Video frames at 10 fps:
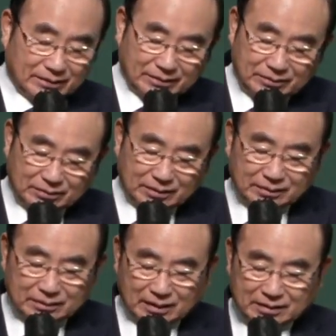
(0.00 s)
어,
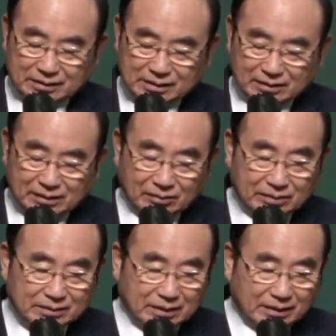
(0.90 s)
동생들 다 제사 지나고
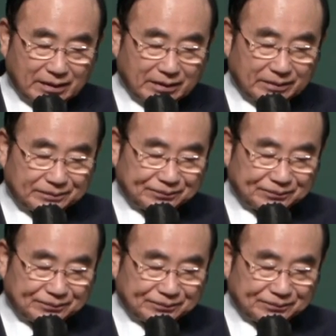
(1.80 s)
있잖아요.